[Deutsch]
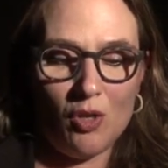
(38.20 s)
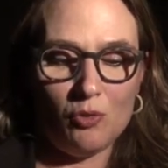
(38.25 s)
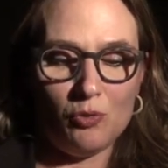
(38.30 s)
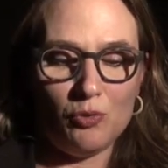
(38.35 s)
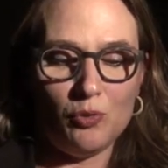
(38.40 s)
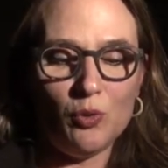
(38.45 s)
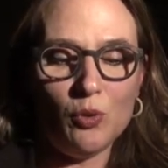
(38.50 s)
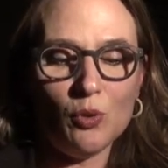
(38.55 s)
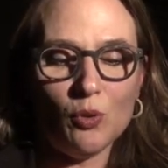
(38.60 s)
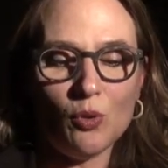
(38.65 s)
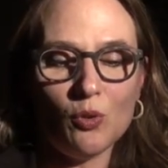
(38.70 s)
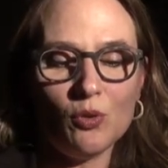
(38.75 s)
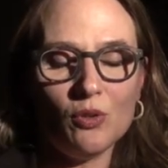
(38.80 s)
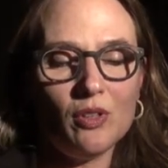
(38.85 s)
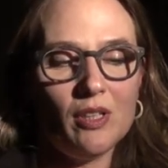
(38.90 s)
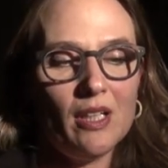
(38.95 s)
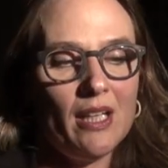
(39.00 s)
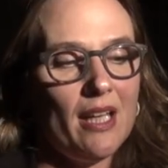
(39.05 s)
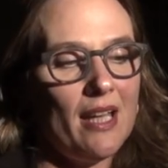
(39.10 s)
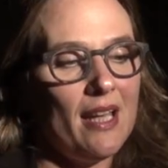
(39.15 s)

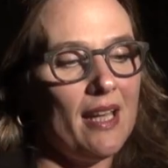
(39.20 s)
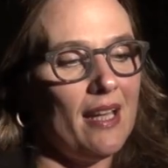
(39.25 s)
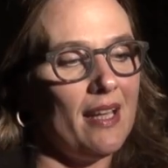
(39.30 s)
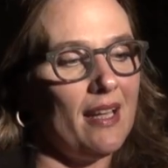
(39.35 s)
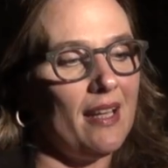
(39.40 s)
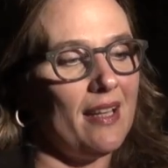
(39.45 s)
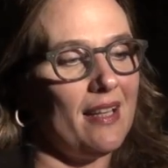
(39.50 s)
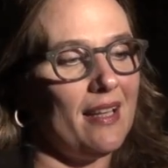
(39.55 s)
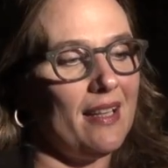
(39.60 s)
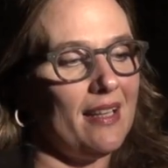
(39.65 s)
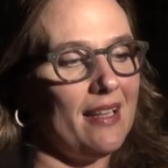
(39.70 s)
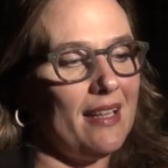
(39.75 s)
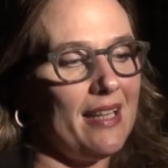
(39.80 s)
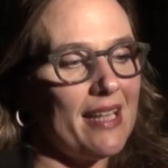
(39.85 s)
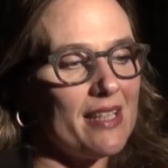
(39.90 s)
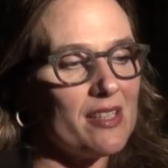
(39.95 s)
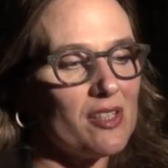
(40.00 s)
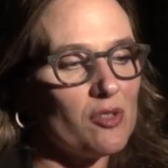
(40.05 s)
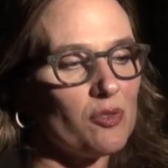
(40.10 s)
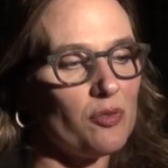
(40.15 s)
Führung
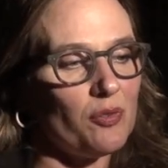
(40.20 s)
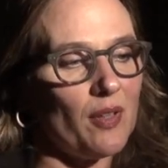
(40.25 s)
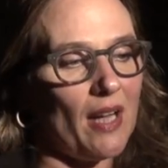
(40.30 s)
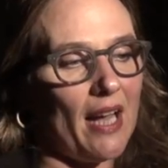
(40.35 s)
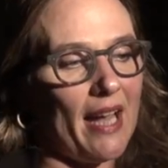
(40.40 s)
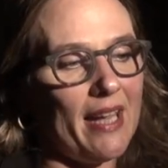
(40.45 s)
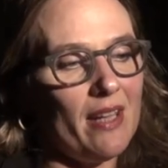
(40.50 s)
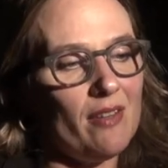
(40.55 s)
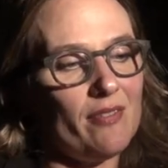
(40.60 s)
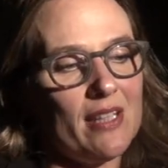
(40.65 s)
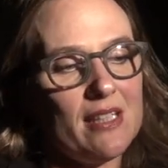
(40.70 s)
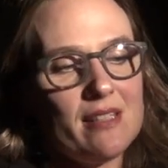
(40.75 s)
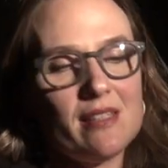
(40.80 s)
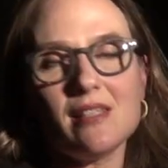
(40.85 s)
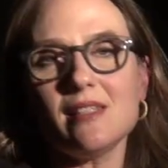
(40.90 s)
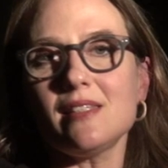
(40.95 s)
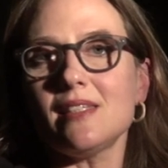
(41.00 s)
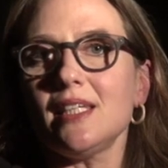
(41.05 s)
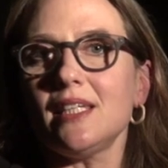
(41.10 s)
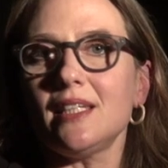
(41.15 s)
lässt frei, wenn
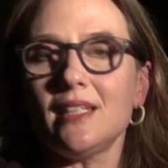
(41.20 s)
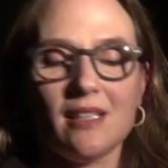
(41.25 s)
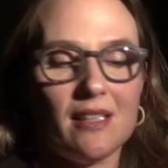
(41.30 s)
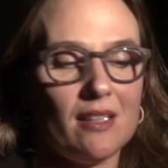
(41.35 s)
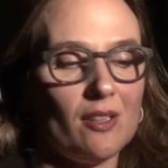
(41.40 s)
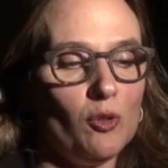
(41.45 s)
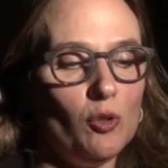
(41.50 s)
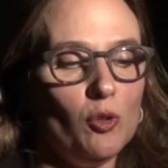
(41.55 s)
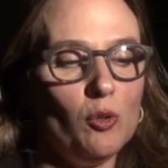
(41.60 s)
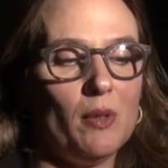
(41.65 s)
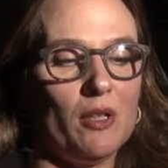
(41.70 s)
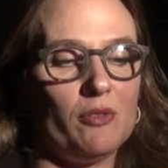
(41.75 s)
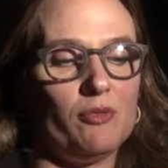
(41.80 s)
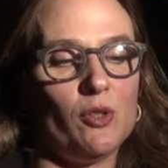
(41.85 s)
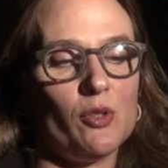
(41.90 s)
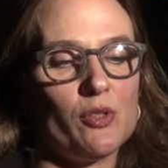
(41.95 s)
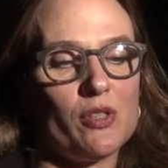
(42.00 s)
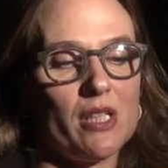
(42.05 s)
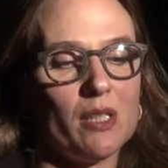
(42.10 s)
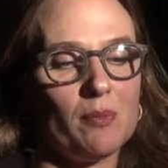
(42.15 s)
sie sich
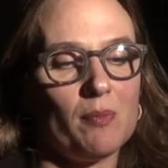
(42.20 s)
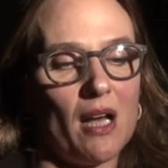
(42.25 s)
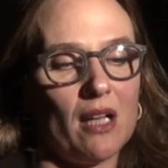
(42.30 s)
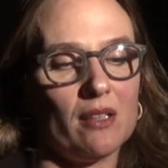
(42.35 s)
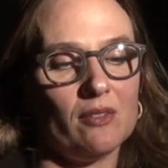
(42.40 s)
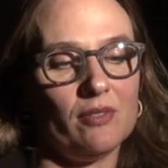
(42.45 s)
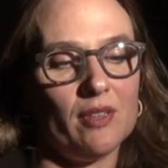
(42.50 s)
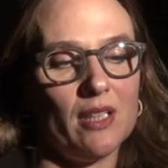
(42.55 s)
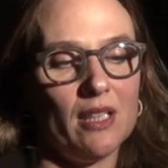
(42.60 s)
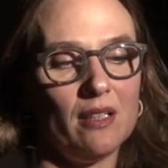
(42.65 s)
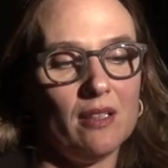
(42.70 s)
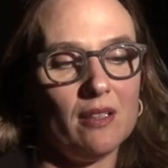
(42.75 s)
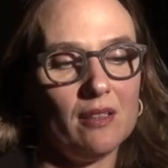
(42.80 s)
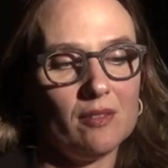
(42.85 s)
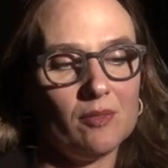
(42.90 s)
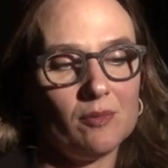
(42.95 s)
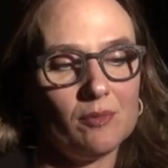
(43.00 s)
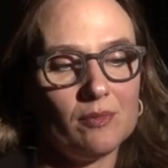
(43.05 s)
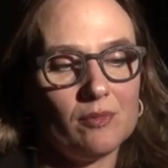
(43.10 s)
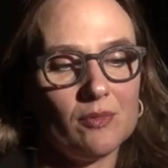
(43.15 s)
überflüssig machen will.
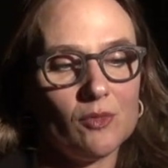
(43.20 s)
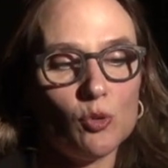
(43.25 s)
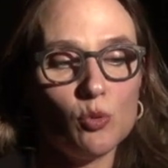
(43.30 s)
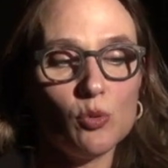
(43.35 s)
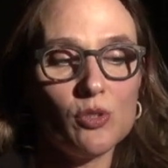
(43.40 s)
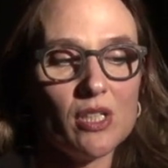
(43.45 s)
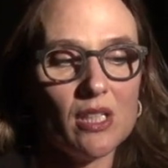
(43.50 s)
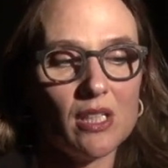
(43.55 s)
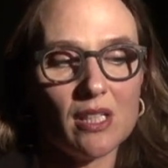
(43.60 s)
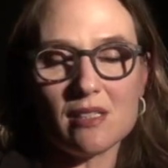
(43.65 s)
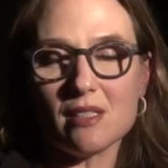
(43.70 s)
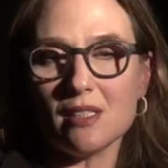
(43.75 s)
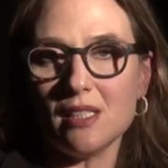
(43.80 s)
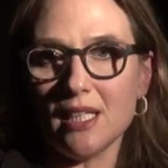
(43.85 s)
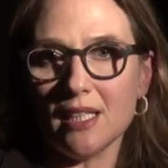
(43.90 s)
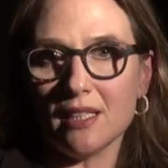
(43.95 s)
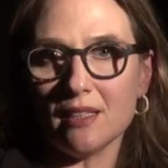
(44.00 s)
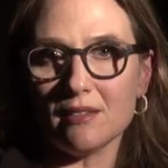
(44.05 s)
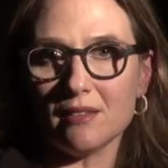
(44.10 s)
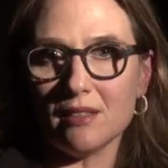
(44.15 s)
Tut sie das
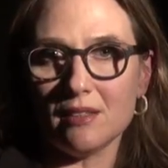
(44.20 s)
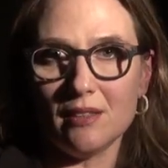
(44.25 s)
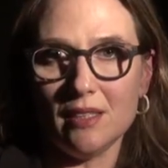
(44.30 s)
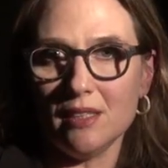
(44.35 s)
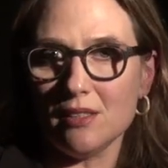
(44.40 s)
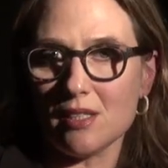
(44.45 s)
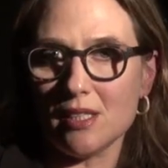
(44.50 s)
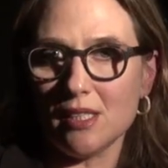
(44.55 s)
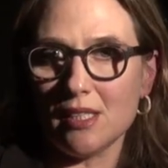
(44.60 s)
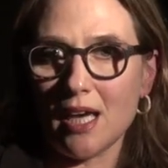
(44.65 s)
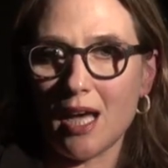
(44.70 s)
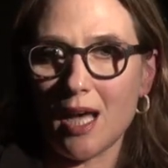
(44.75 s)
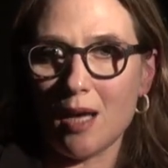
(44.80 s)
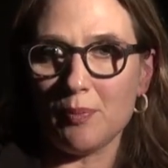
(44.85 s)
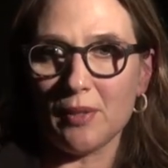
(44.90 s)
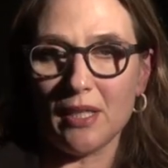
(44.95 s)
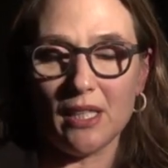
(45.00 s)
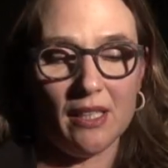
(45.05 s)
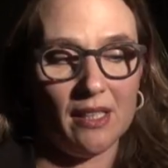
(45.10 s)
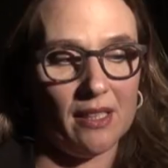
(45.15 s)
nicht, dient sie der
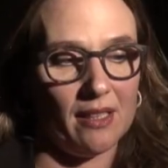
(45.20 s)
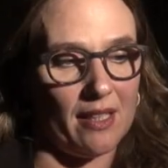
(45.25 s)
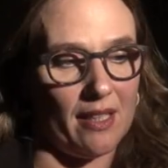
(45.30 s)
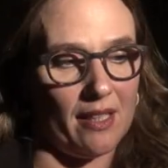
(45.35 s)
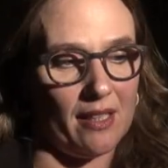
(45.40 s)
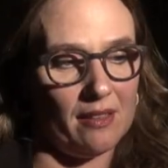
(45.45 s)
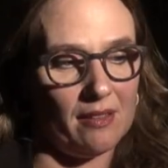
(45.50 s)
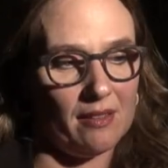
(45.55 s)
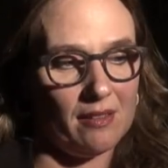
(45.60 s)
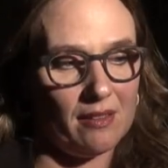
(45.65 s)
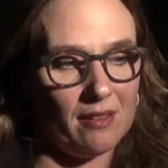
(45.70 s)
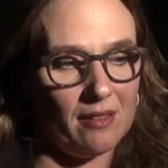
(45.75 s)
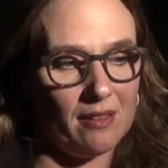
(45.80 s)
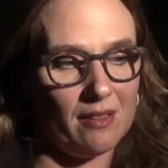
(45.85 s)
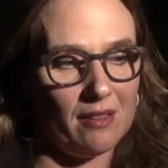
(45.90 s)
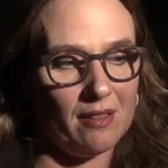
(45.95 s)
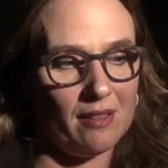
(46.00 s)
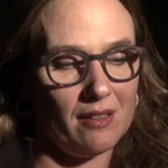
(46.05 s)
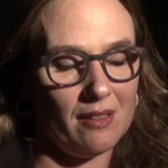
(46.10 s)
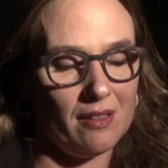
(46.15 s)
Abhängigkeit.
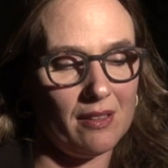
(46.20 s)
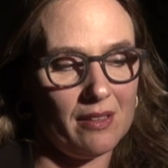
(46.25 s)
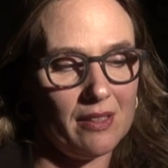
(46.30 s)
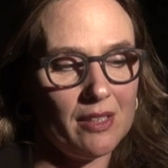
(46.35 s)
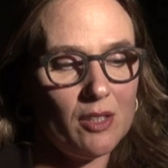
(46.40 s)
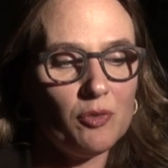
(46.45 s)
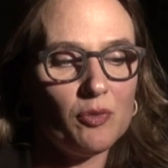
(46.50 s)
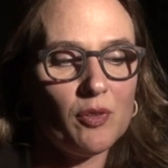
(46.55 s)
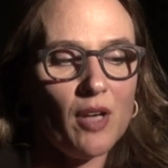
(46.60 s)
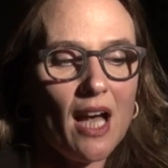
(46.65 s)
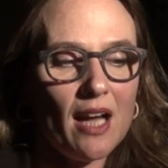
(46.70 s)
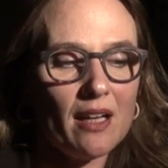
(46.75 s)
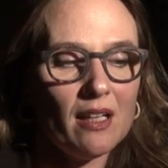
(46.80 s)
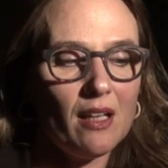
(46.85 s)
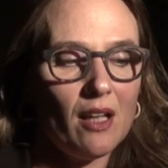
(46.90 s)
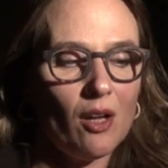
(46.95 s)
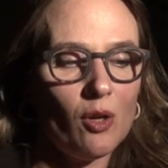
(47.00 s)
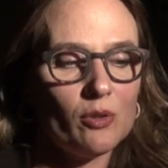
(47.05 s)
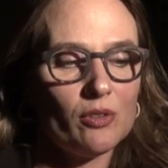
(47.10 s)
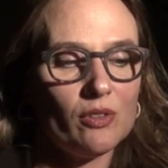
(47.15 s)
Die Frage
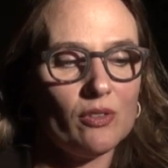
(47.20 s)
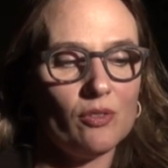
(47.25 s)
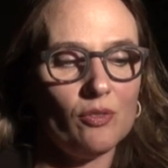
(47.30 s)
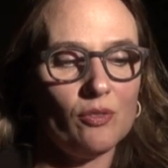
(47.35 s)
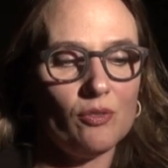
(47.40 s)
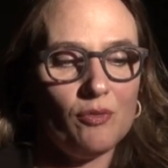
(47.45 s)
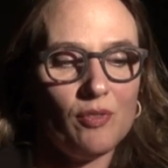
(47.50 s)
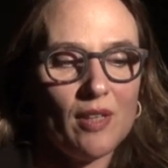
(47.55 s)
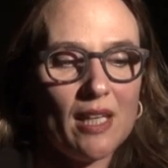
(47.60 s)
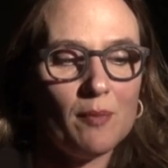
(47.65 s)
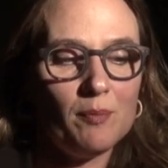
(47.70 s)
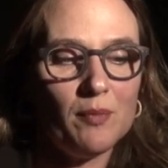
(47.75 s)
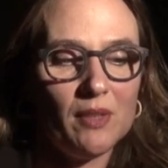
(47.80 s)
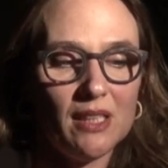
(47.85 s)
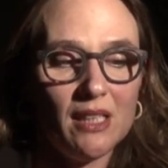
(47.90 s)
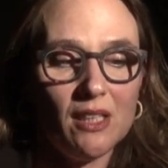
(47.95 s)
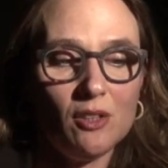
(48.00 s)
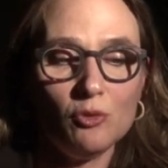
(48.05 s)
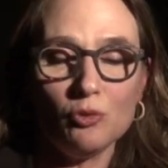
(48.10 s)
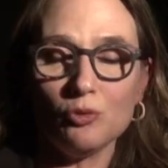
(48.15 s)
lautet, wem
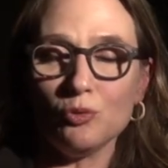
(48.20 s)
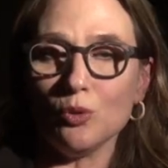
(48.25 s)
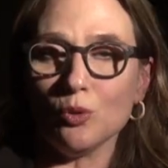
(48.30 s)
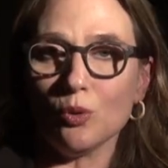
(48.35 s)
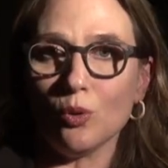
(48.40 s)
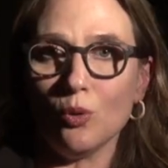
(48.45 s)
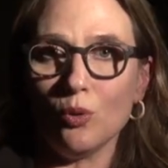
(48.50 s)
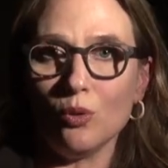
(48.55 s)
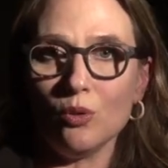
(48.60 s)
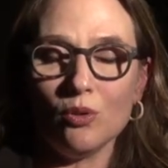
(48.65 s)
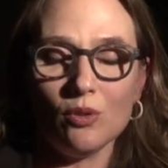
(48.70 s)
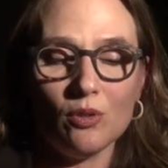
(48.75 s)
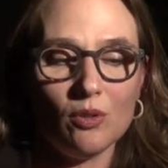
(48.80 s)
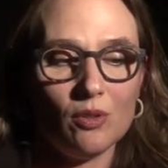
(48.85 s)
dient Führung?